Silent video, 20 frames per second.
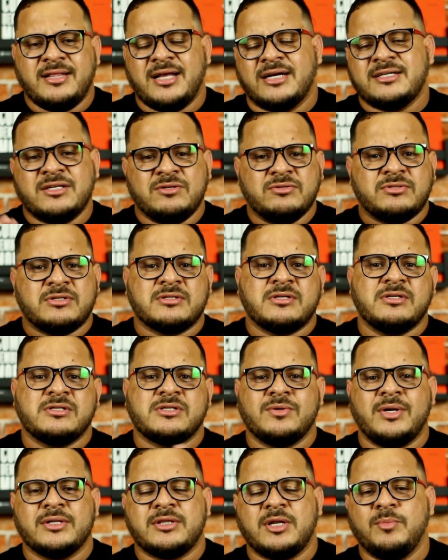e das denúncias que
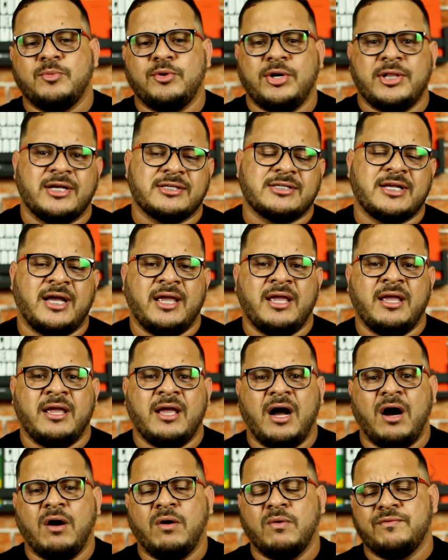são atribuídas aí
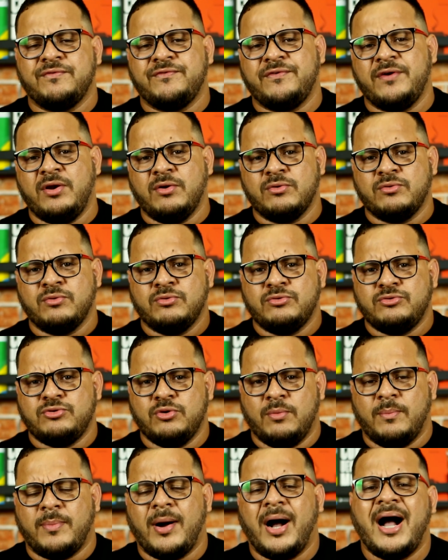ao filho do
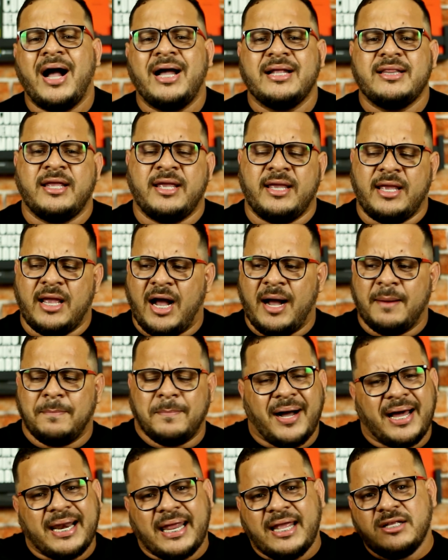Joe Biden, a
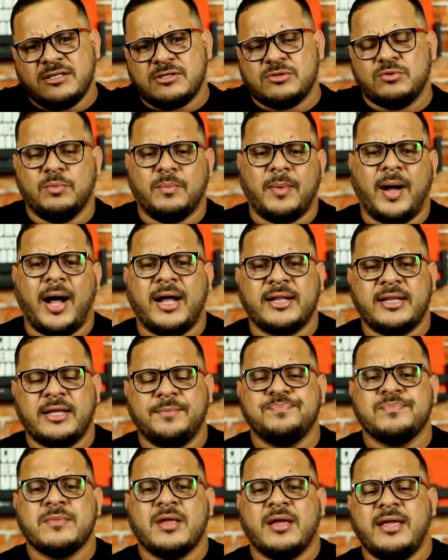parentes do Biden
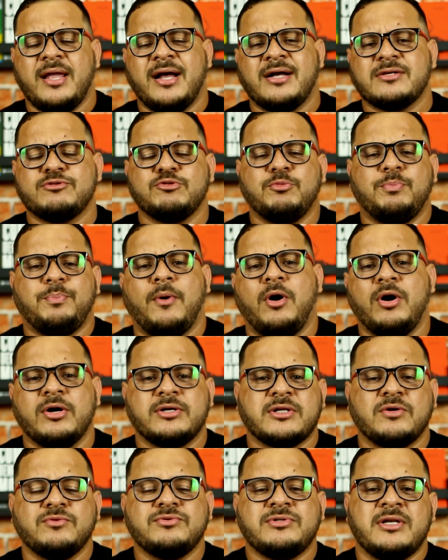e a
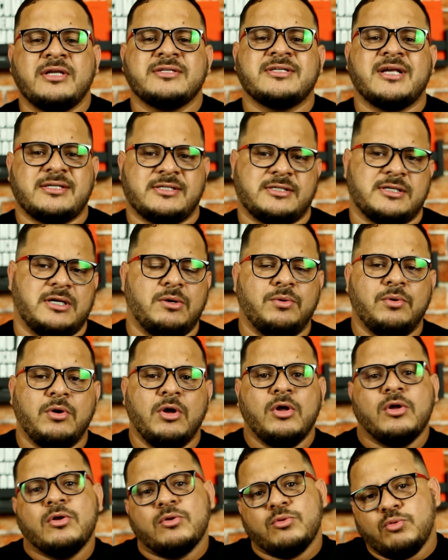suposta utilização
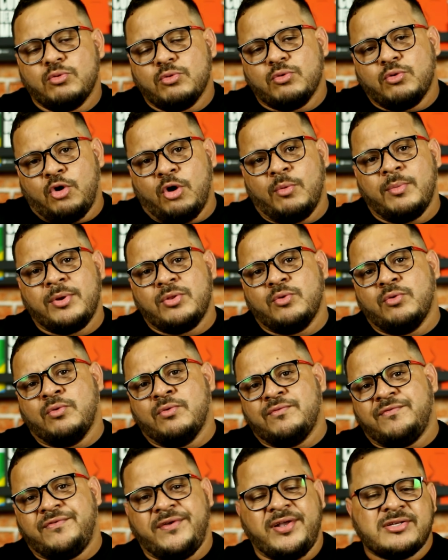do nome
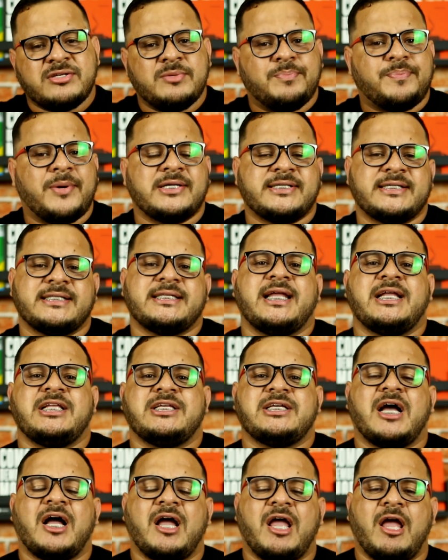do
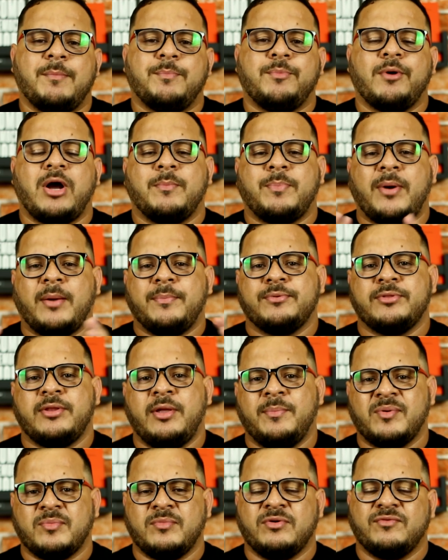vice-presidente à época para poder
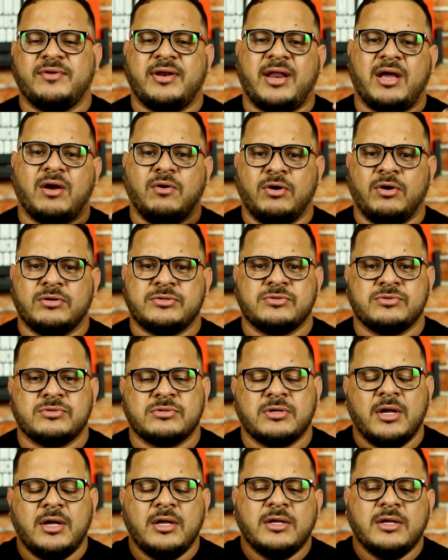promover negócios